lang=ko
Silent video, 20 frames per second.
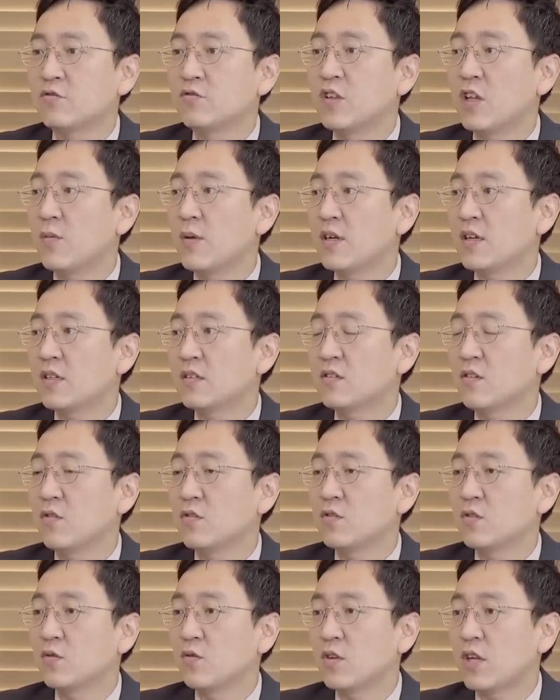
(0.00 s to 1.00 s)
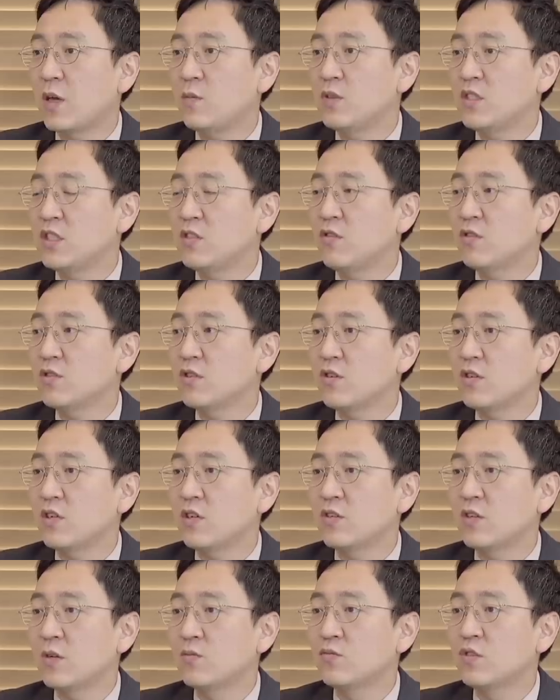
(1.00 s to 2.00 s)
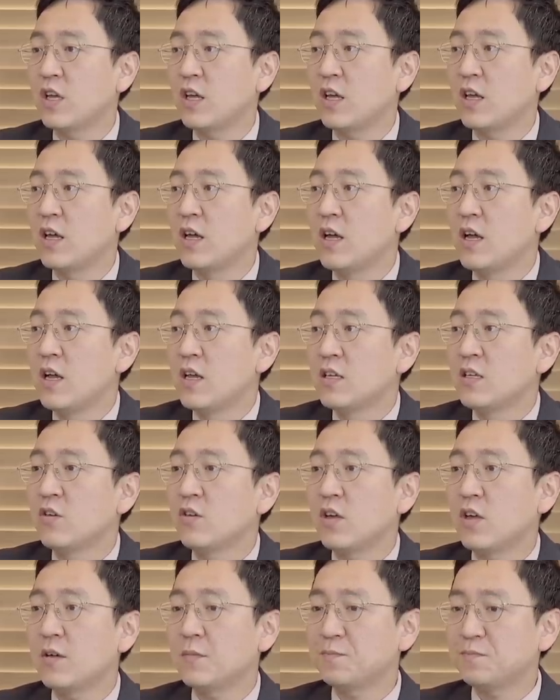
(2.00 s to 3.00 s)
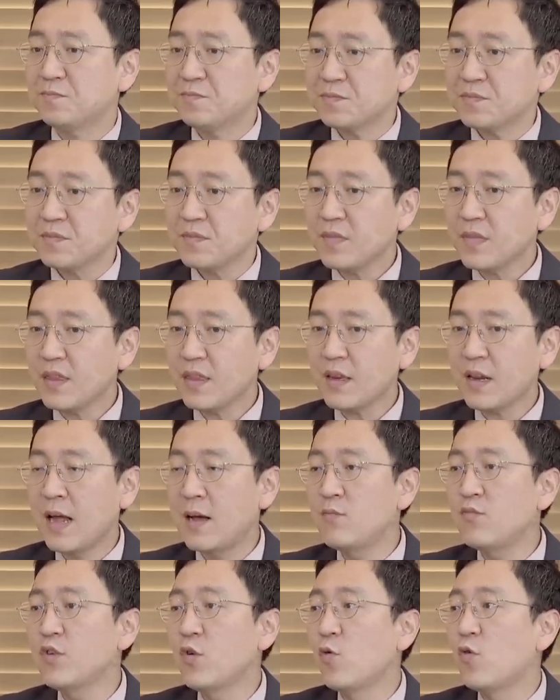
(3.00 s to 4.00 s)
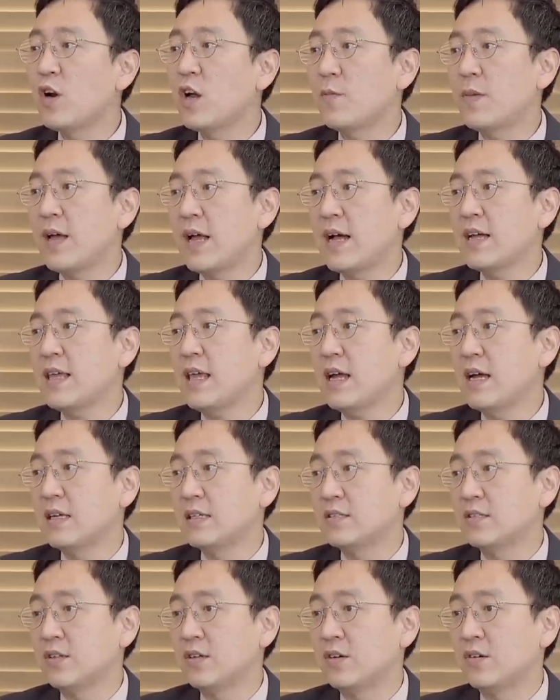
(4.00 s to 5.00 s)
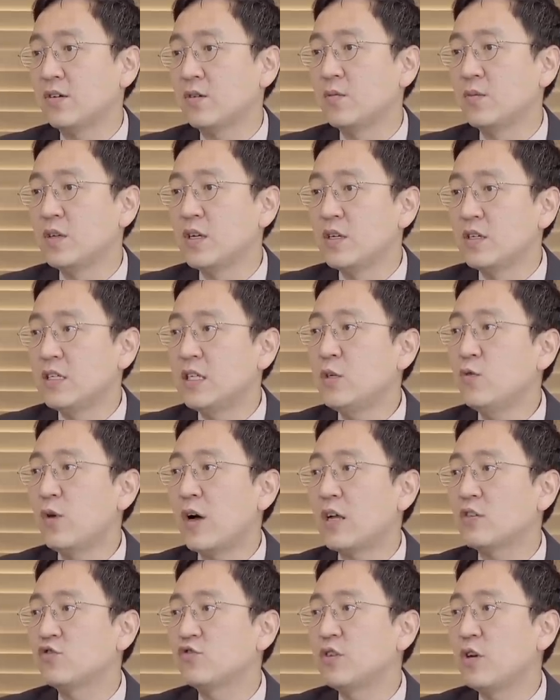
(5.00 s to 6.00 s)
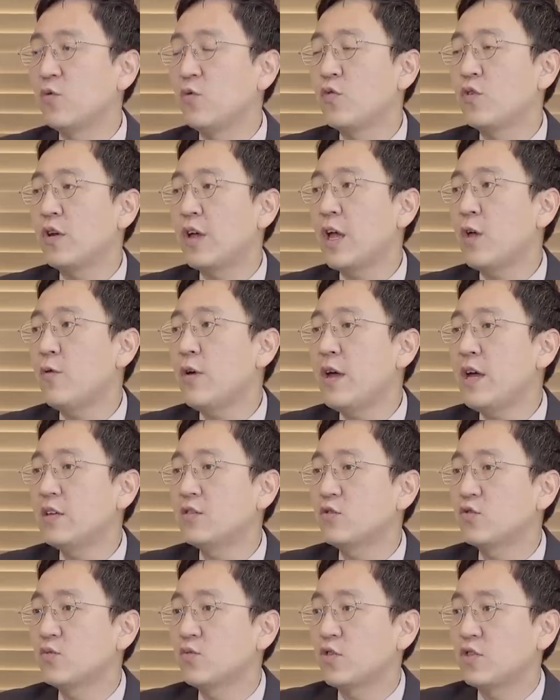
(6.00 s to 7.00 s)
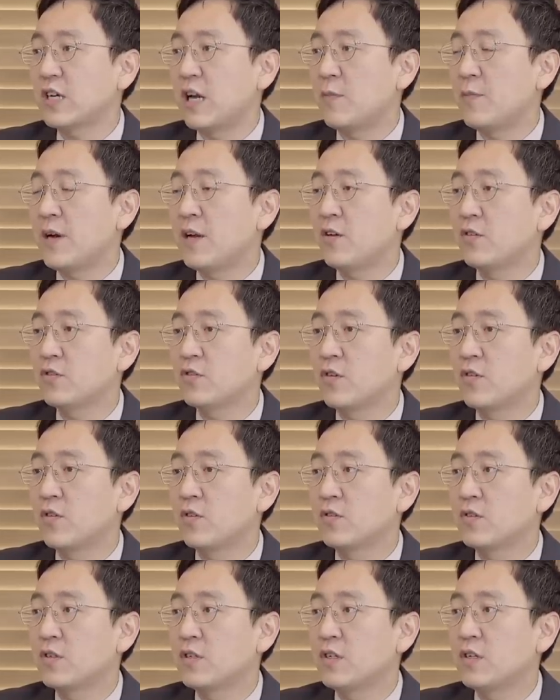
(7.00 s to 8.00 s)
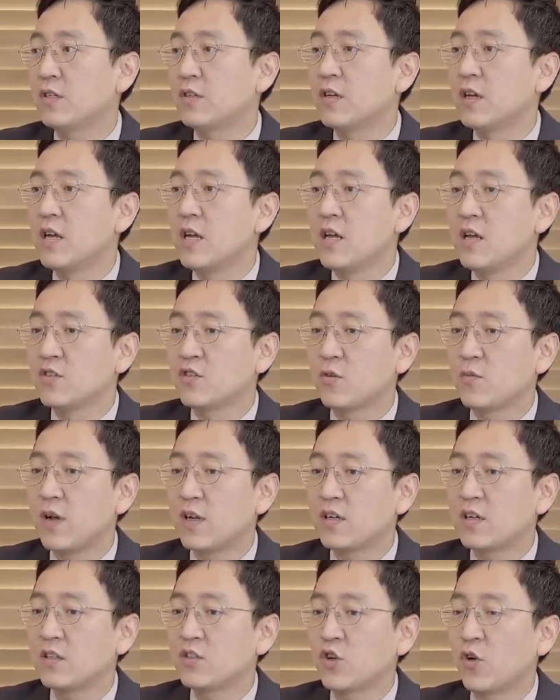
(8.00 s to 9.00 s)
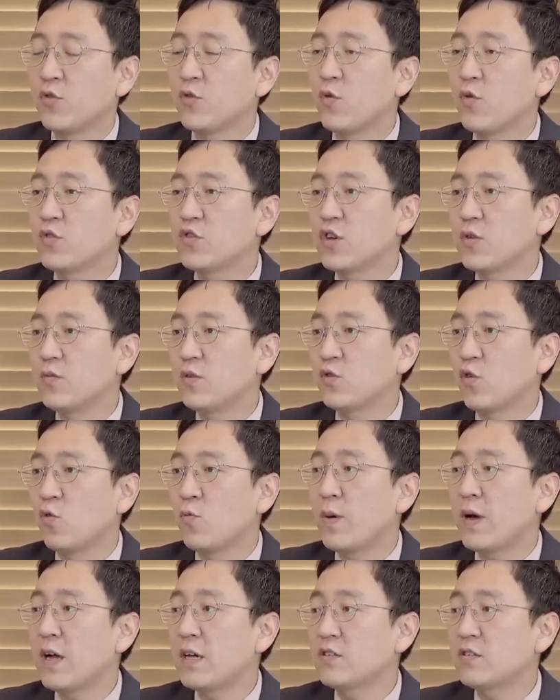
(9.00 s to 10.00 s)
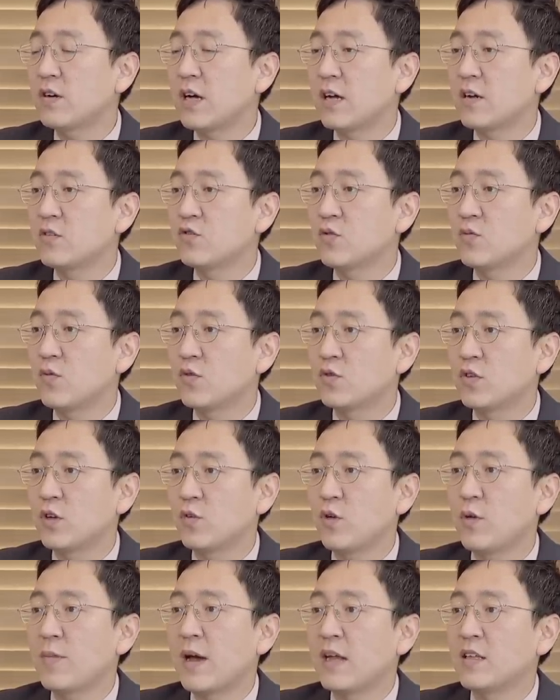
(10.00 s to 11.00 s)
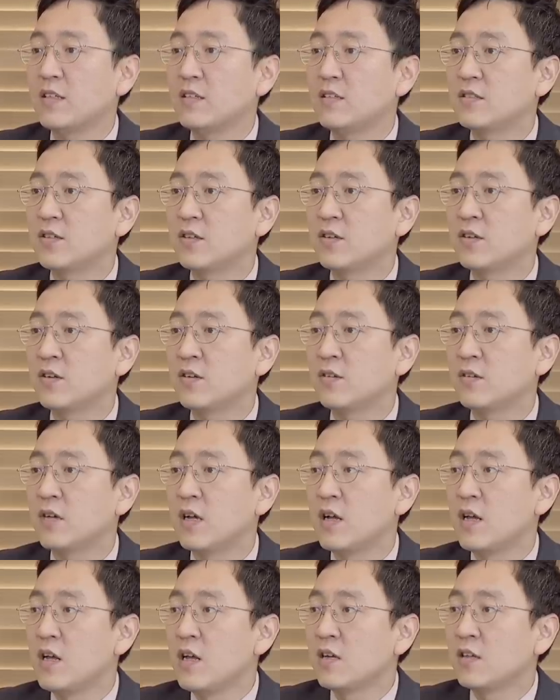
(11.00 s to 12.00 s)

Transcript: 국내 마켓은 어느 정도 캡이 씌워져 있기 때문에 이게 아무리 올라봐야 한계가 있어요. 그럼 이 와중에 오히려 해외에서 좀 더 잘 팔렸던 것들은 음. 정말 그 전고점을 돌파해서 가는 종목들이 꽤 많이 있어요. 예.